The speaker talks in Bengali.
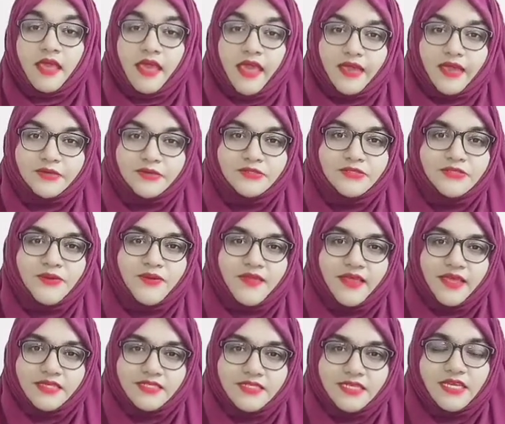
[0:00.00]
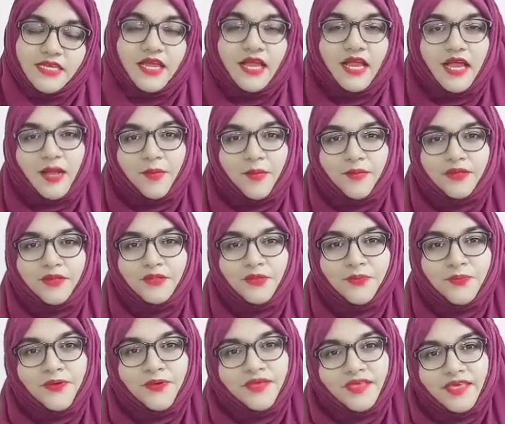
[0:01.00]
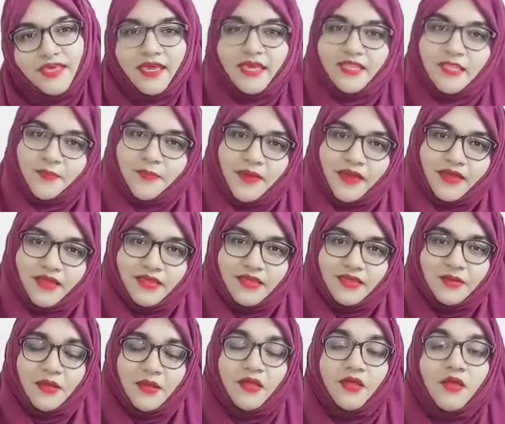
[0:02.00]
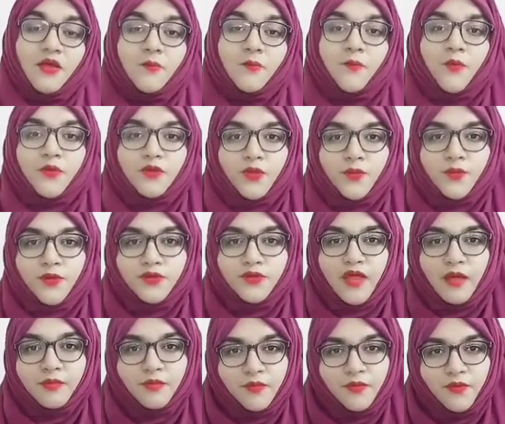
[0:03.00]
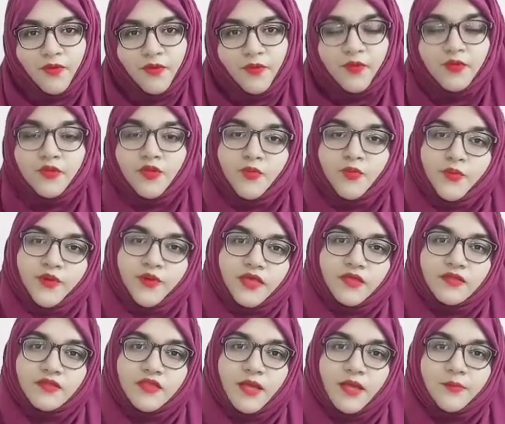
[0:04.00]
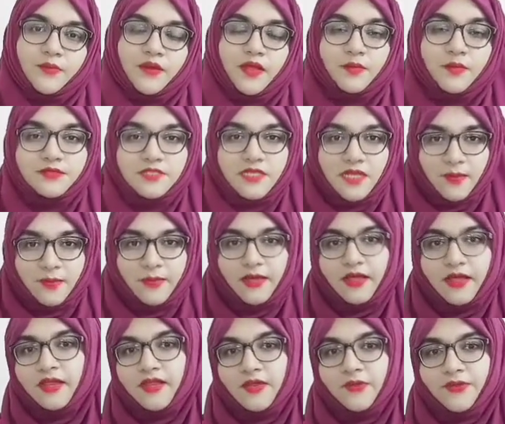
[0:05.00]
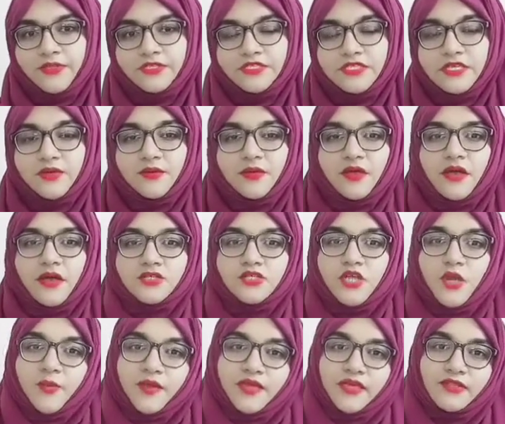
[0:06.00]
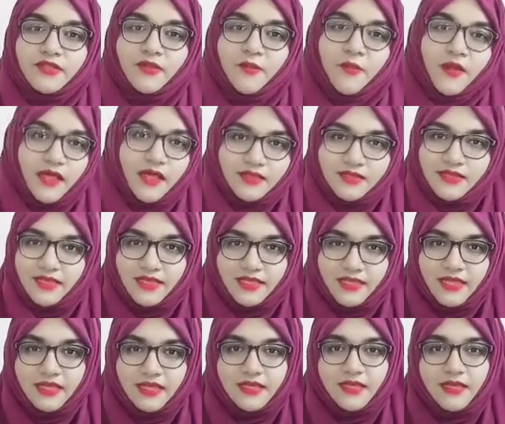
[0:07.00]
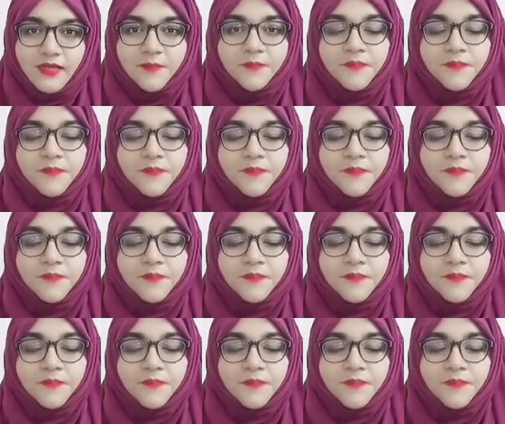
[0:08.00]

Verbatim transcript: এখন চলে আসি আমরা দুপুরে কি খেতে পারি প্রথমত আমি বলবো দুপুরে কিন্তু আমরা যারা বাঙালি রয়েছি সবাই কিন্তু ভাত খেয়ে থাকি